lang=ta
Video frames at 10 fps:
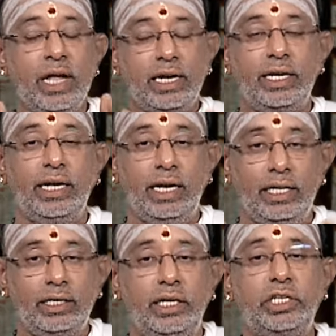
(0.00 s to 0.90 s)
இடையில
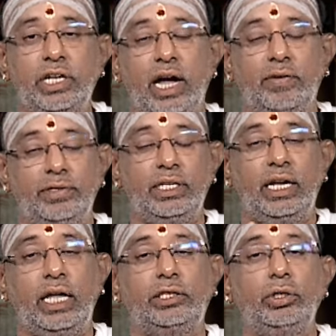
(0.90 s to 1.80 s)
இங்கிலீஷ்காரை வந்து
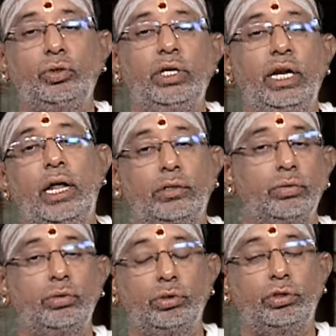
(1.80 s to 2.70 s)
எல்லாத்தையும் தூக்கி
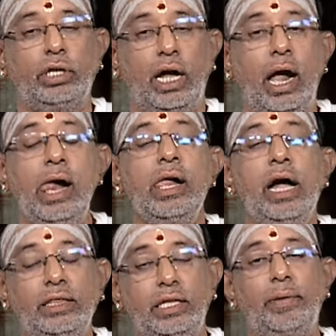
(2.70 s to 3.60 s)
எல்லாருக்கும் கொடுத்துட்டான்
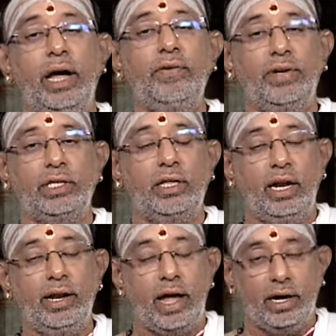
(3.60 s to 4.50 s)
அந்த மாதிரி
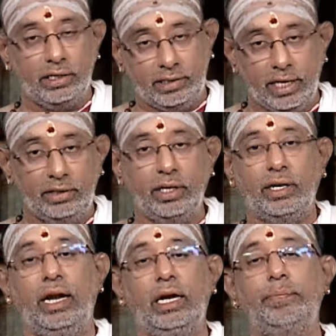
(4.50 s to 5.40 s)
வந்ததெல்லாம் நாங்கள் சேர்த்து
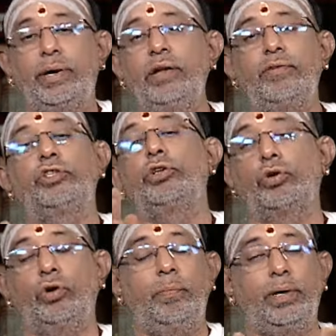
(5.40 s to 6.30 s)
கலெக்ட் பண்ணி
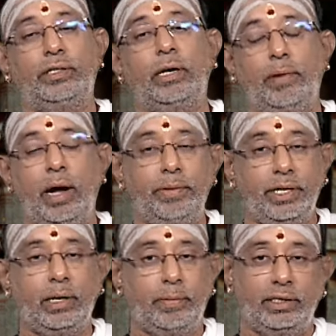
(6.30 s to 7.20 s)
வச்சுருக்கோம் பத்திரமா
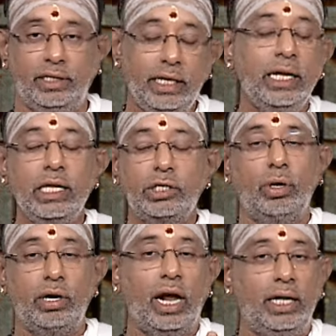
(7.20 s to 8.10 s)
அப்படிங்கிற மாதிரி
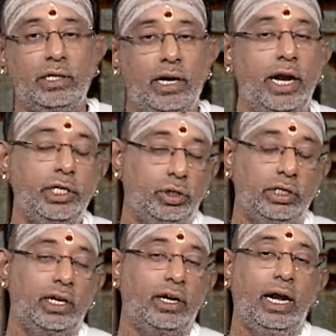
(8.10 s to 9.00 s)
சொல்கிறா அந்த நாடி
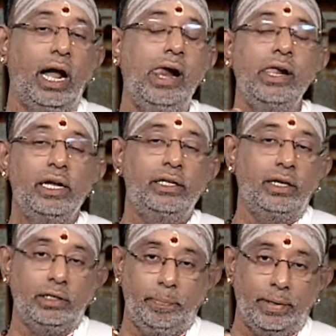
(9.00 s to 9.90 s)
ஜோதிடர்கள்லாம்
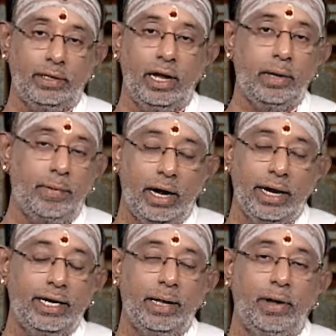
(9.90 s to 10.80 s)
இதற்கு
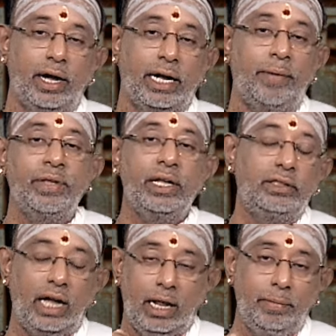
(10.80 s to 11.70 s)
பிரதானமான இடமாக
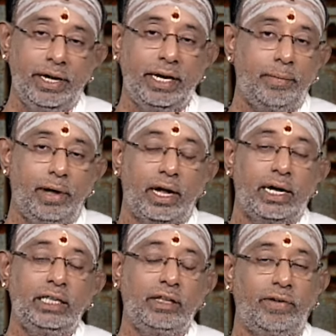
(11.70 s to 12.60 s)
தலைமையிடமாக
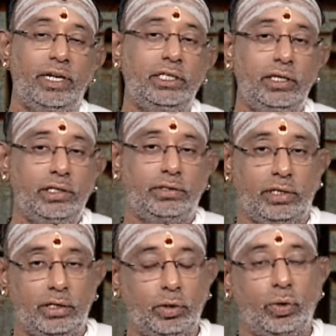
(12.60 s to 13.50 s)
அந்த
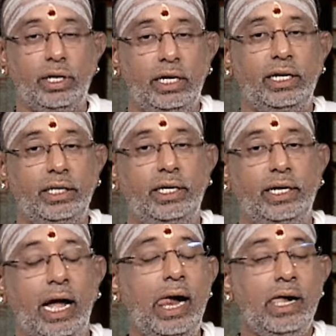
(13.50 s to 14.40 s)
வைத்தீஸ்வரன் கோயில்
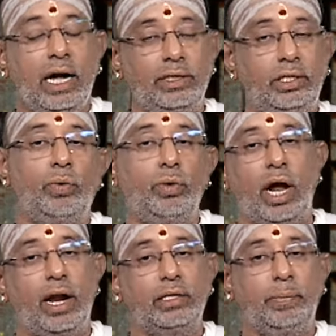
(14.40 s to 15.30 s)
என்கின்ற அந்த
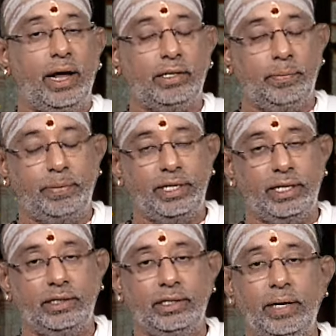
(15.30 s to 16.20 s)
ஊரானது
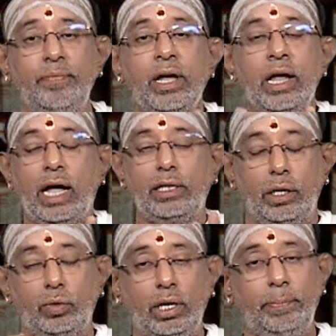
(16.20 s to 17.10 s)
பார்க்கப்படுகிறது
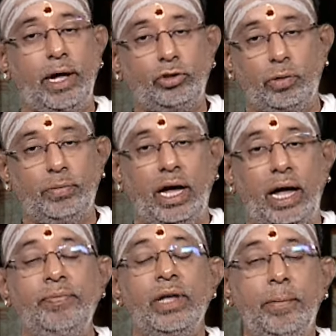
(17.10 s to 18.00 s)
அதில் கூட பார்த்தோம்னா
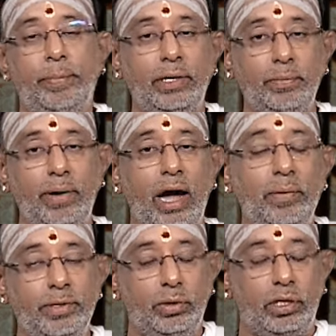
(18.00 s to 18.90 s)

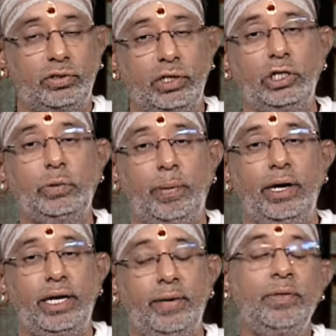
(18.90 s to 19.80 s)
பெரும்பாலும் இது ரிசர்ச்
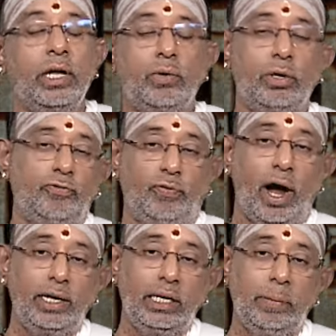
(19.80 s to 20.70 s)
பண்ணி ஒரு
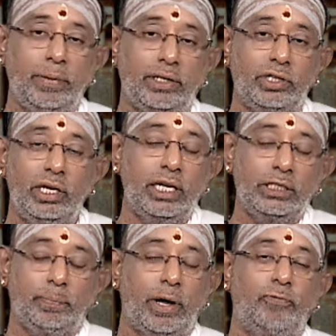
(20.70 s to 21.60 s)
ஃபார்ட்டி பர்சன்டேஜ்
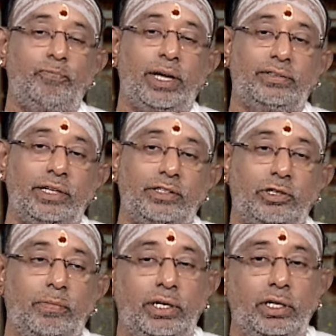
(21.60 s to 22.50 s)
ஆஃப்
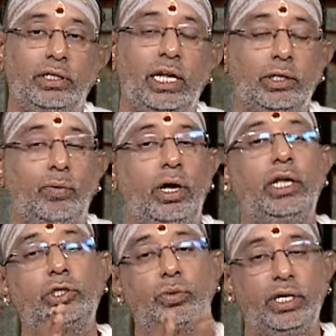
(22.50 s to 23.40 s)
பர்சன்ஸ்க்கு மட்டும்தான் இந்த
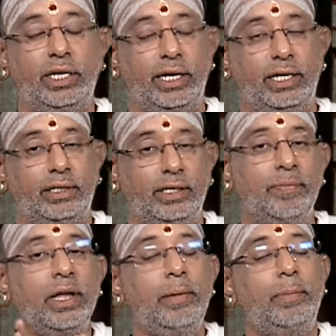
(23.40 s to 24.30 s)
ஓலைச்சுவடி கிடைக்கிறது
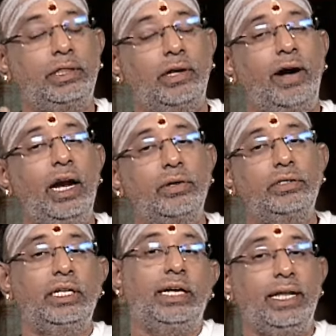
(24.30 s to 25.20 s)
மற்றவாளுக்கு
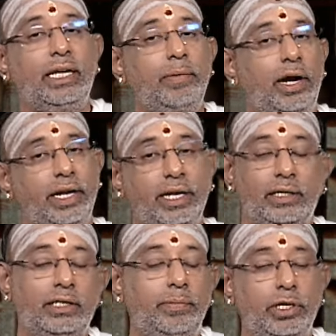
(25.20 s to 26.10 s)
வந்து கிடைக்க
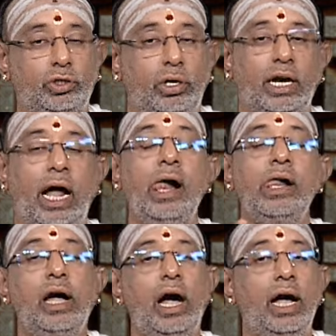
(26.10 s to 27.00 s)
மாட்டேங்கிறது அப்படின்னு சொல்கிறா
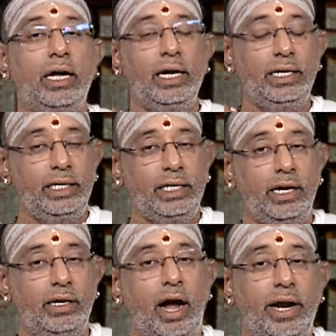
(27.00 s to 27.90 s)
ஆக
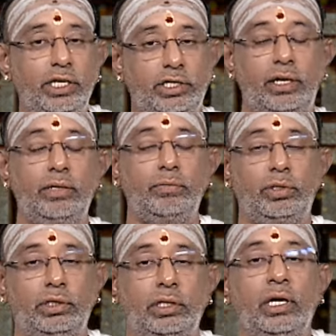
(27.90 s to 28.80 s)
நீங்கள் நாடி செல்லும்
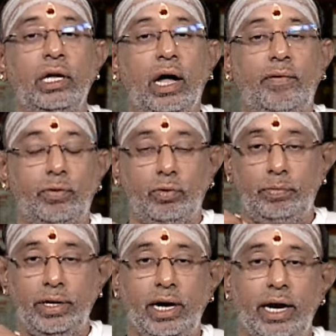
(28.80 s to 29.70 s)
பொழுது அவர்
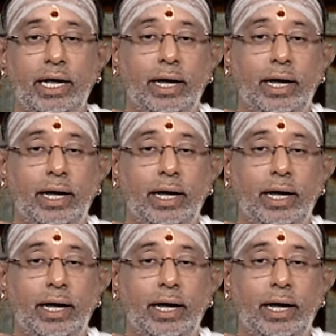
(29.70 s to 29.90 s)
உண்மையான